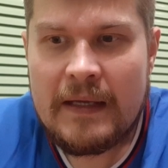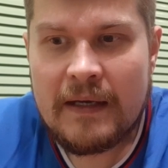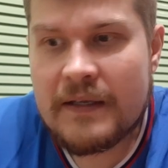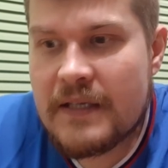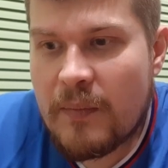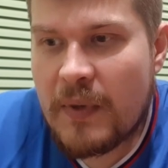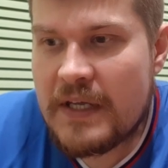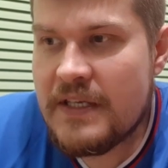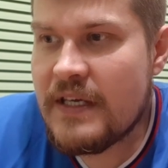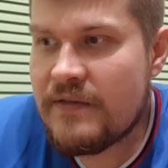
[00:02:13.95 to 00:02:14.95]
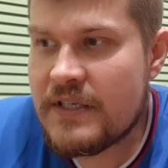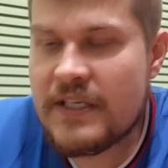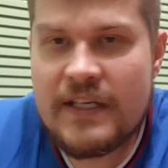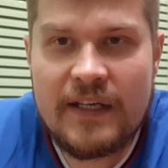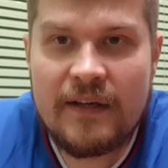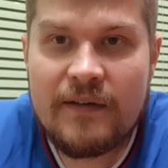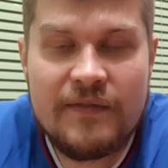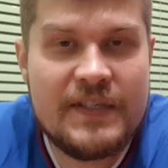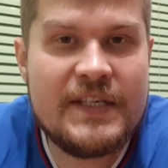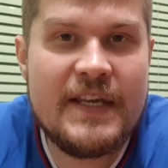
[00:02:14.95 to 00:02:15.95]
Хотя, по идее, все,
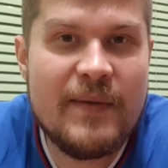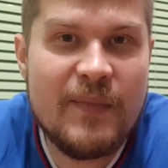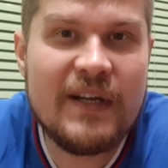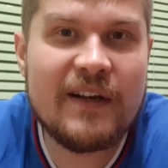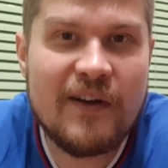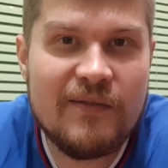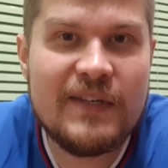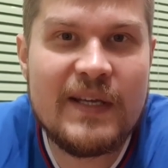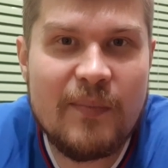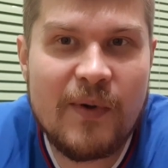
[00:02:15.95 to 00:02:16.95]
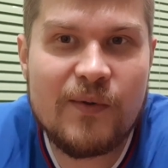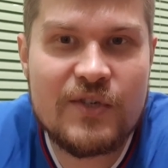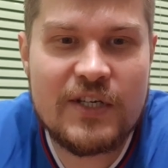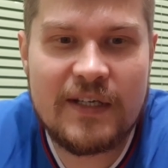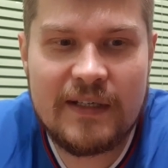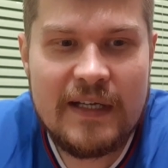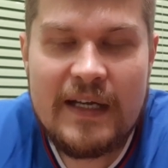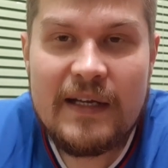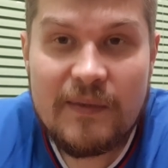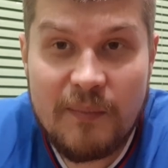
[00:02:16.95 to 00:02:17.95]
все мы равны, получается.
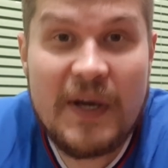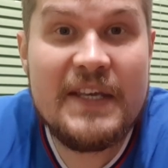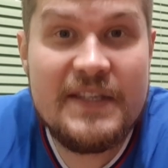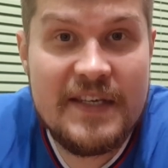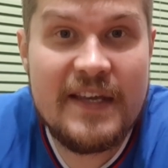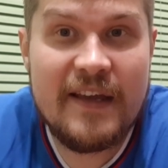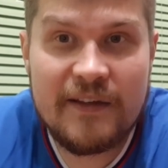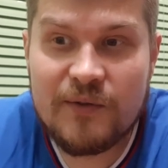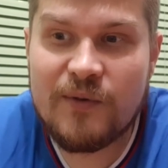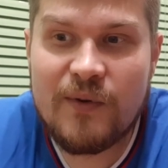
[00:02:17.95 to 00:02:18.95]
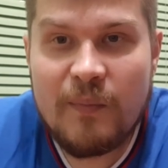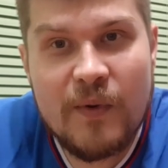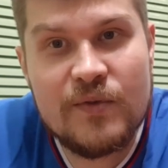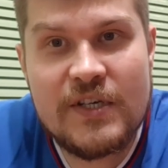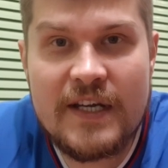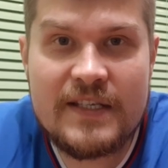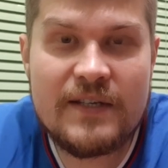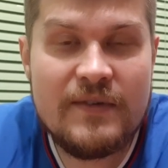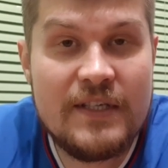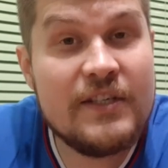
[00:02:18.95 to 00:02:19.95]
По идее, но
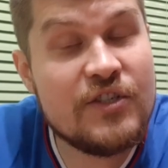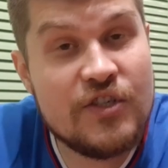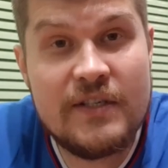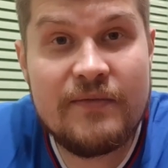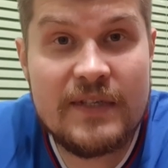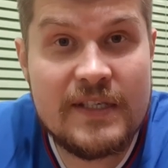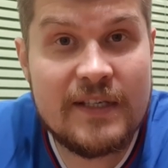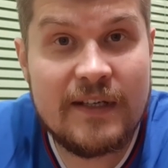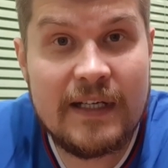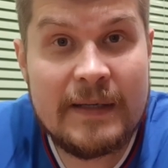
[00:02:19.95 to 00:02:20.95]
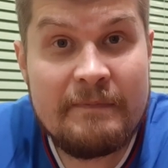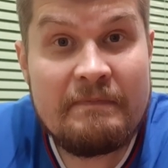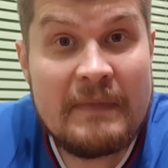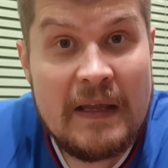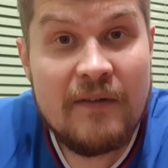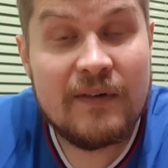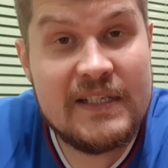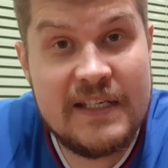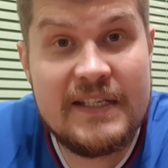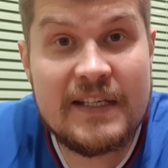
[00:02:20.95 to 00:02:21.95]
получается, видите, жизнь офицера в
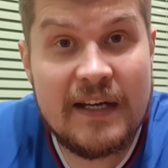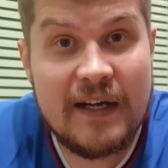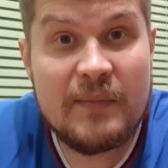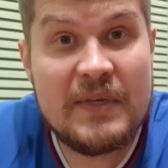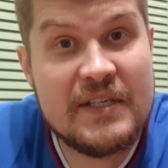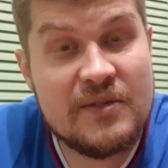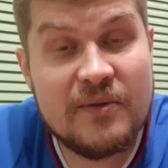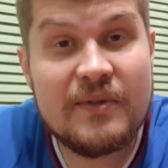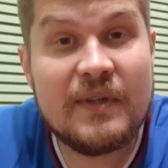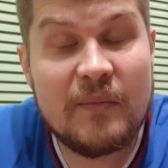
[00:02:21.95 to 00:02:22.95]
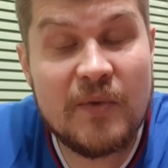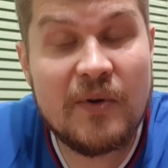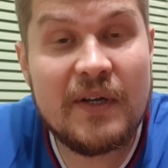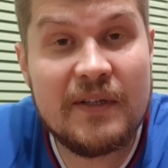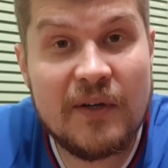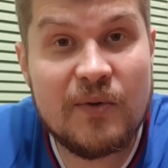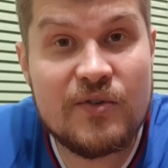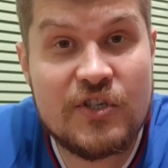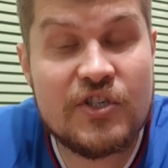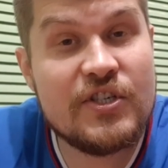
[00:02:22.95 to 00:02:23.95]
российской армии стоит намного
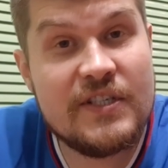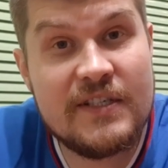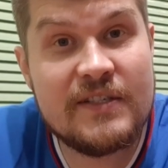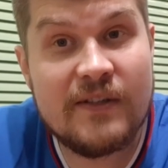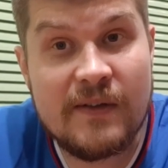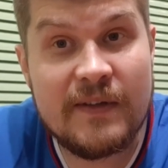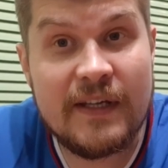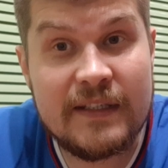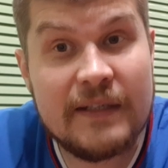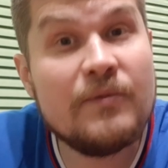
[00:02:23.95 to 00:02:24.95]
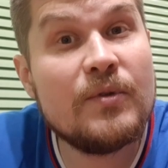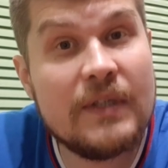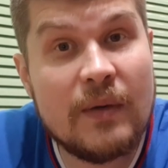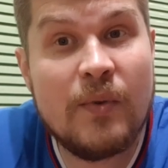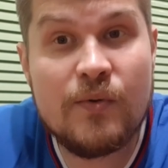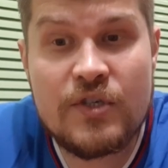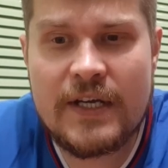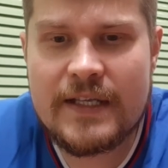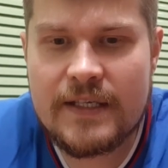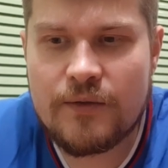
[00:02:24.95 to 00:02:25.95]
дороже жизни солдата. Вот так
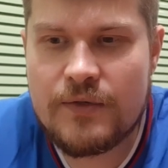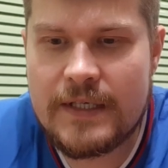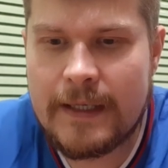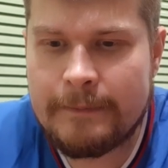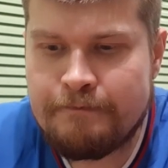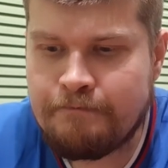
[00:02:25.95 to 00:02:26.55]
получается, друзья.